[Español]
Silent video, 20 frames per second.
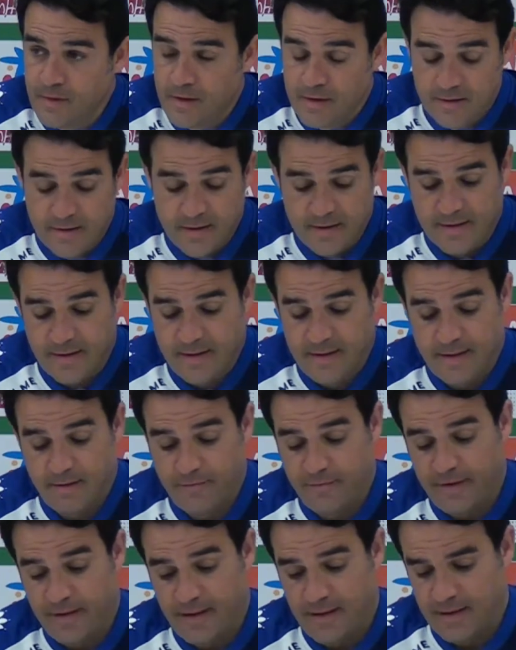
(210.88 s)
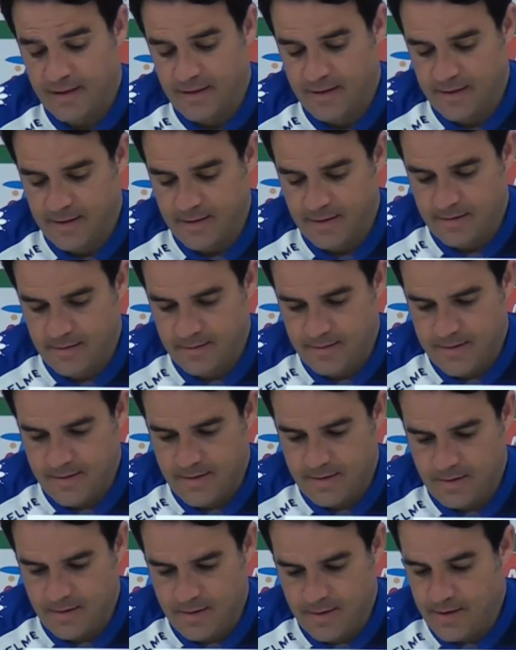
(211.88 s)
Sí, es que al final
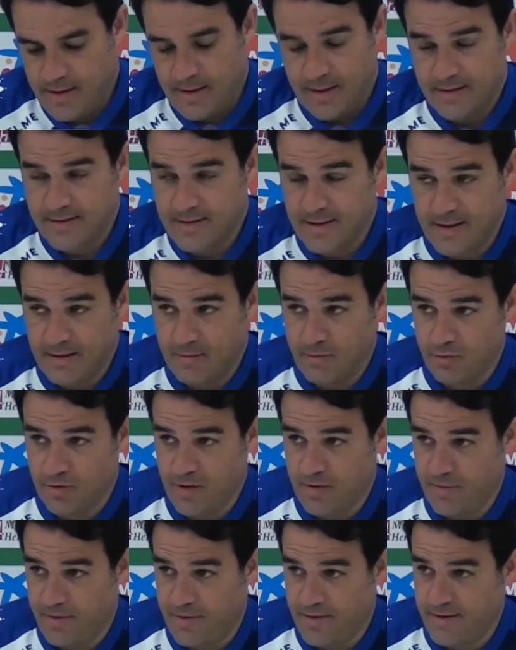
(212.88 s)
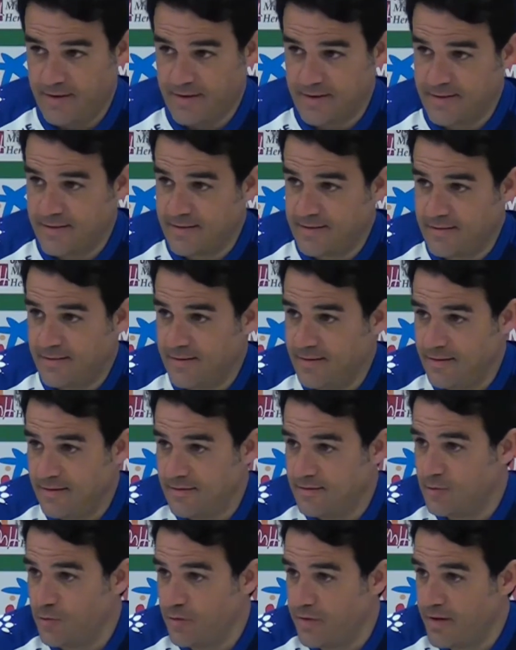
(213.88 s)
en la charla muchas veces eh,
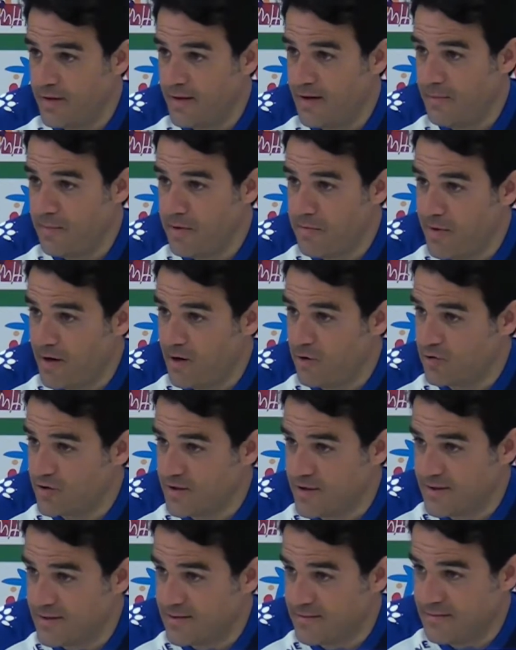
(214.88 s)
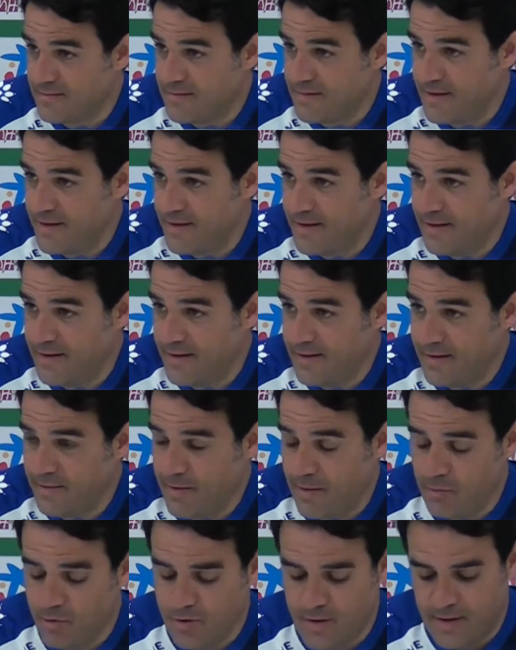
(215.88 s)
sucede las mismas cosas. Eh,
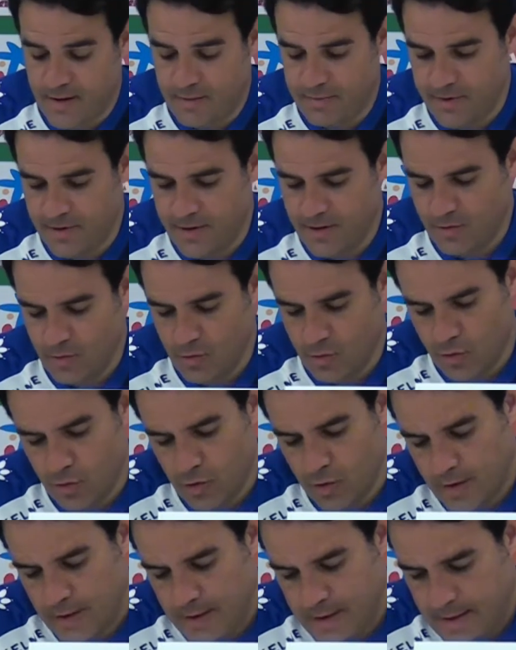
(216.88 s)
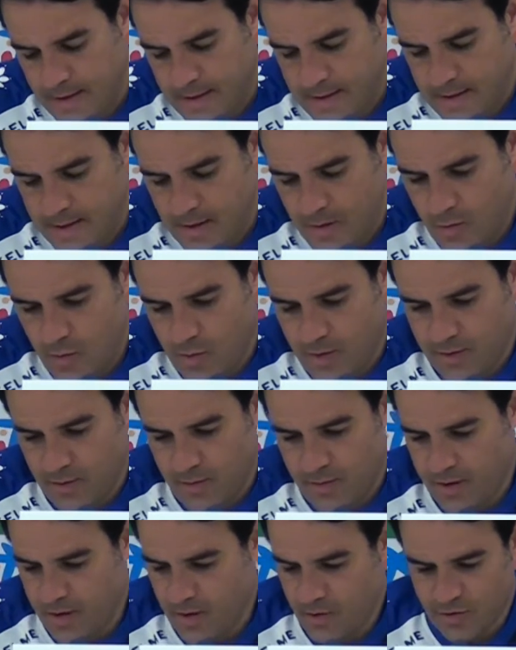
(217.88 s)
llevamos ya repitiendo cuatro,
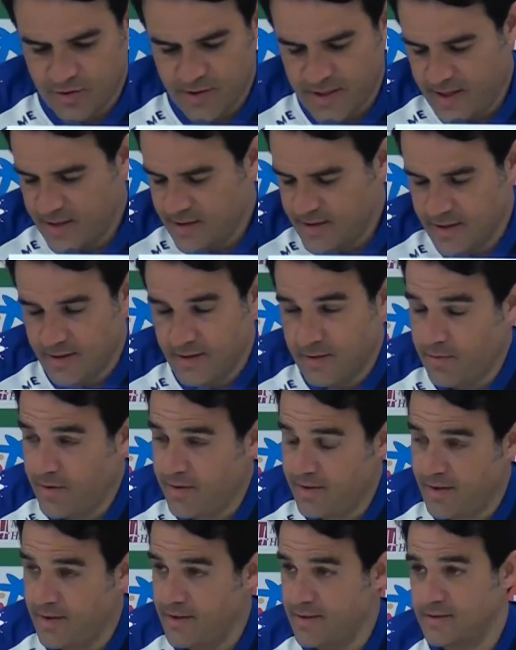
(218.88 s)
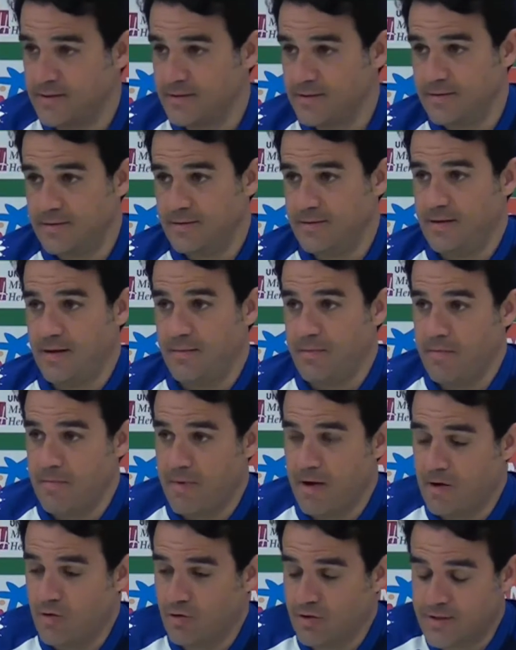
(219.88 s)
cinco, seis, siete veces las
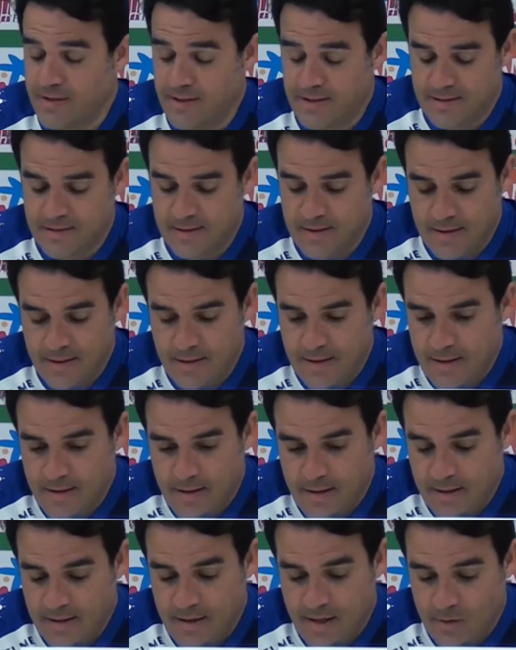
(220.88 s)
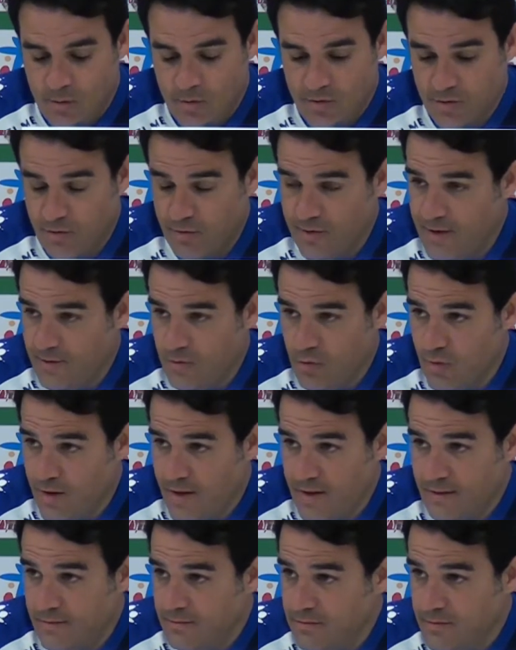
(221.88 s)
mismas cosas y ya es cuestión de
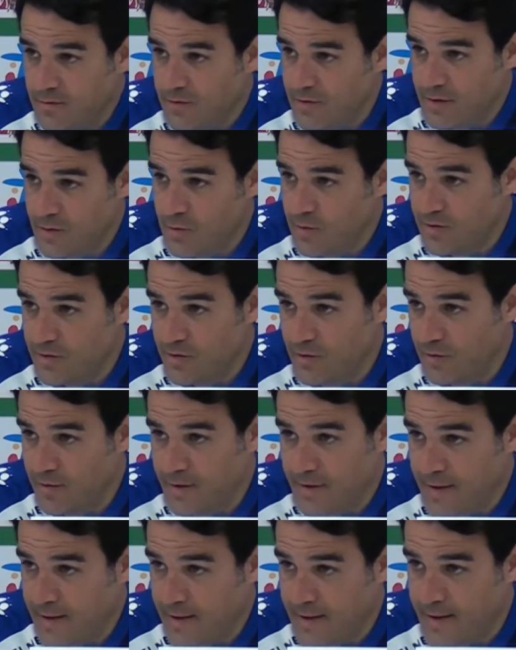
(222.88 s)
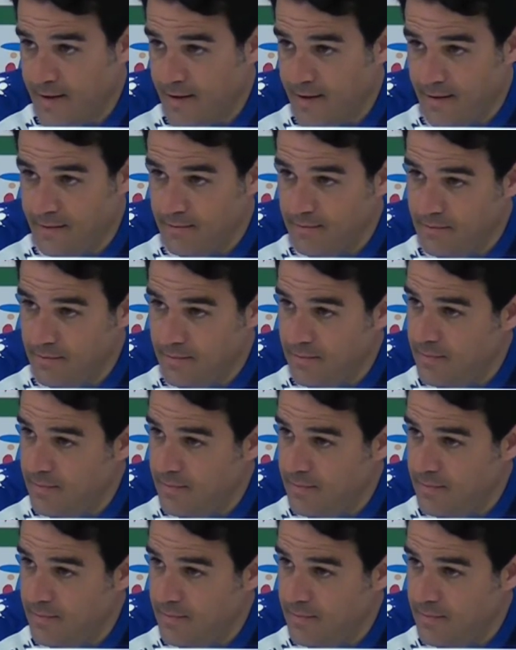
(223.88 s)
actuar, es cuestión de,